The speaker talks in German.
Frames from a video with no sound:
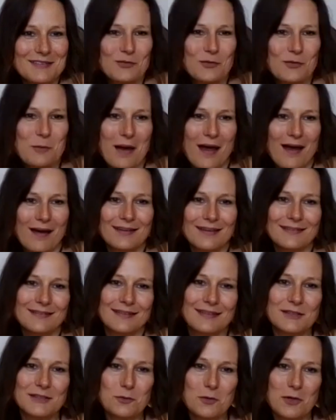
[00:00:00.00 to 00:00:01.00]
zu machen.
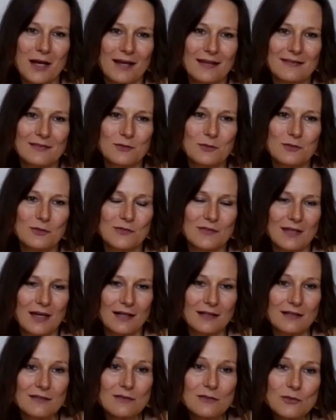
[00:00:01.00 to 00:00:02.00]
Ne? Yoga ist
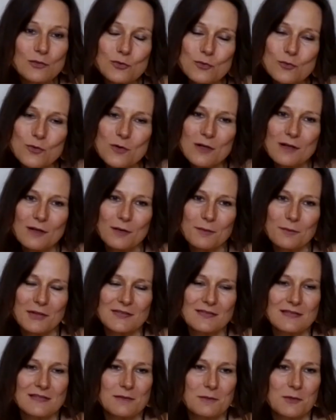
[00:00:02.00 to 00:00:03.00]
sozusagen das Tool, um bei
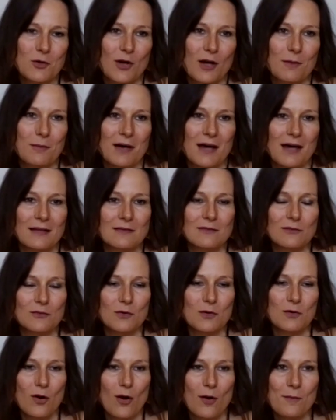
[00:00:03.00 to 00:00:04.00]
sich im Körper
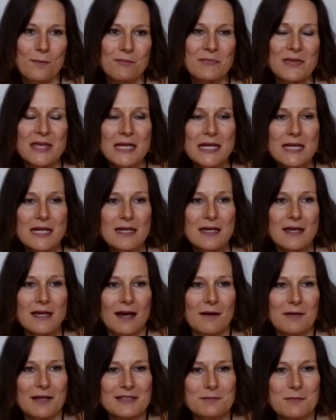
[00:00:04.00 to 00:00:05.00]
anzukommen.
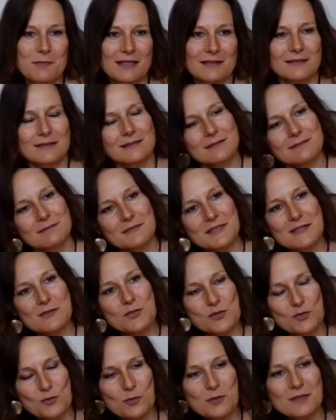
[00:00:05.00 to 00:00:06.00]
Aber ich mache diese
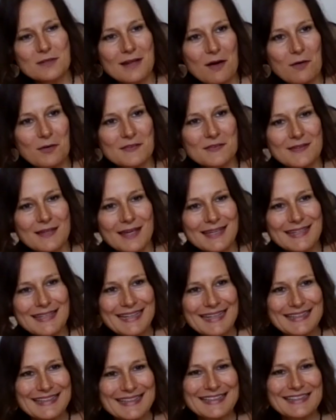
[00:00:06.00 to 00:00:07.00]
Stunden auch sehr
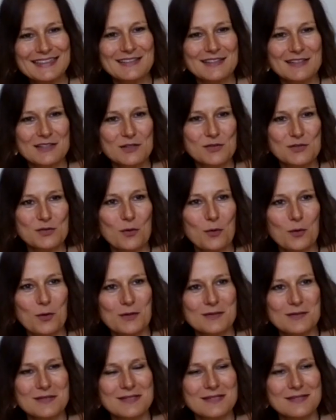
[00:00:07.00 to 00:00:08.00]
energetisch
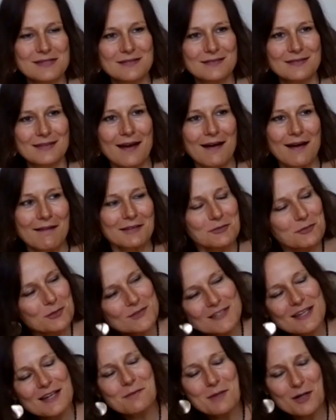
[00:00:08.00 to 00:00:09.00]
und ja, ich würde
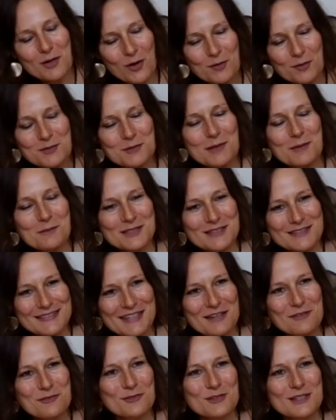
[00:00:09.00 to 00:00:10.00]
sagen, man kommt immer mit
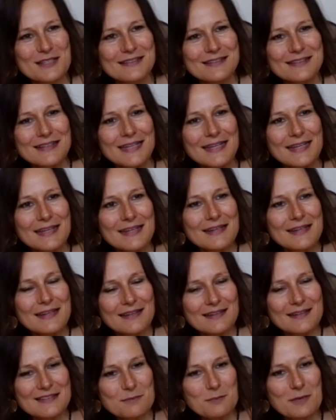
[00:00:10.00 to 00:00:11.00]
sehr viel
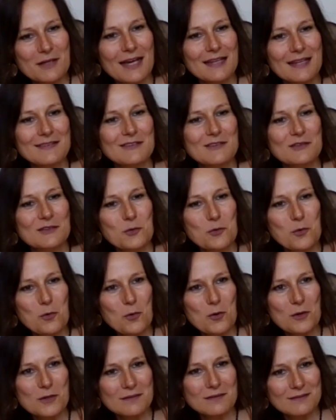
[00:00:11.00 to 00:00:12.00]

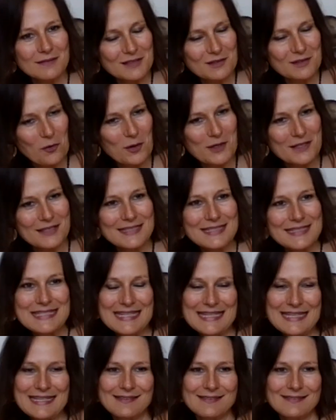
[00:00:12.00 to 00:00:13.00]
Inspiration, neuen
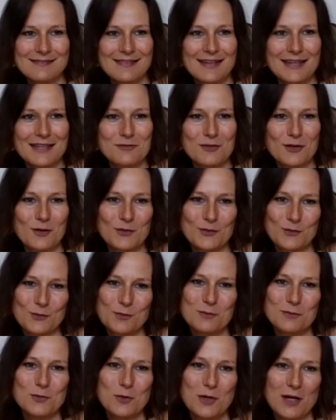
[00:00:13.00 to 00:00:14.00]
Ideen einfach aus so
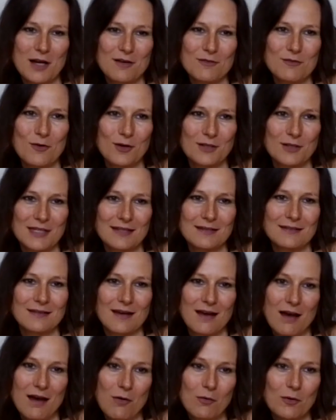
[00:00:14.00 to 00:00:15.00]
einem Yoga-Wochenende
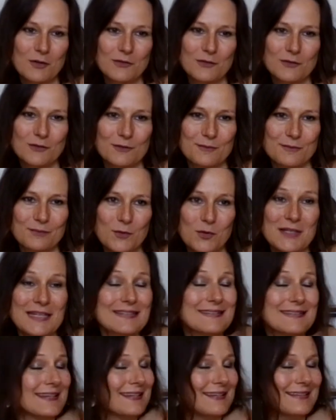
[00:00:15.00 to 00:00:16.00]
raus. Und
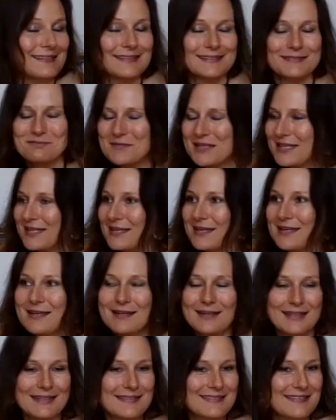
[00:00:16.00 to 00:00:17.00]
letztendlich
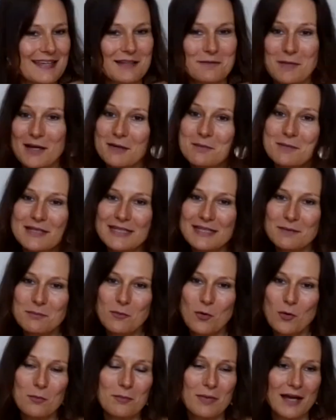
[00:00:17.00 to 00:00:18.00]
geht es ja immer im Leben
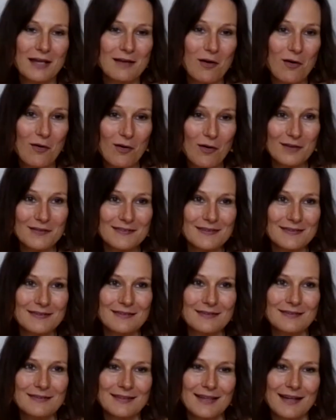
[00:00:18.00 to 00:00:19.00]
um Balance.
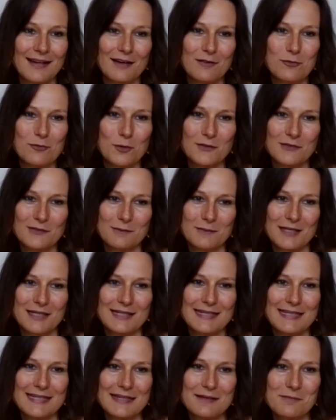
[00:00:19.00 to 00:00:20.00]
Ja, wo ist mein
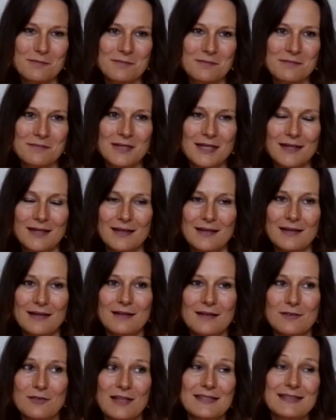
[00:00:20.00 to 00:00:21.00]
Leben?
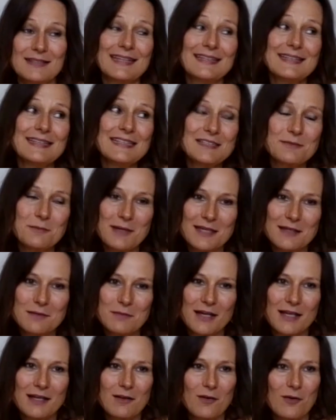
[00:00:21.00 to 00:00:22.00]
Vielleicht gerade nicht mehr in
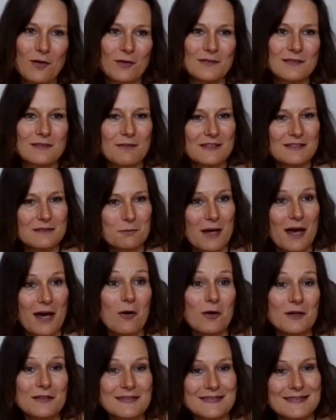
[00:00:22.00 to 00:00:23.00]
Balance. Was
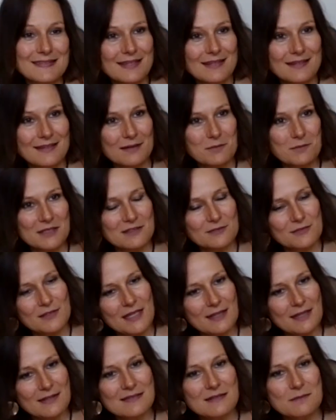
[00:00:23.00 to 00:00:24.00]
braucht es denn, damit ich wieder
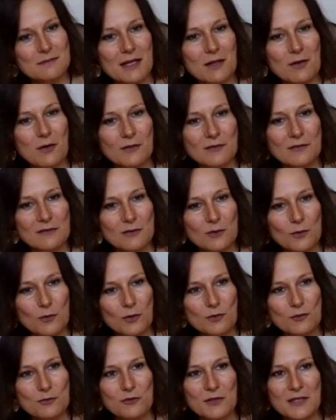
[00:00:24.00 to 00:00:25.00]
in diese Balance
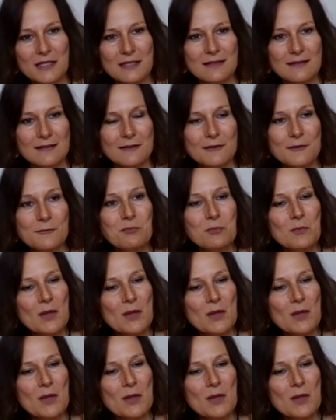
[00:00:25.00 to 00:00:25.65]
zurückfinde?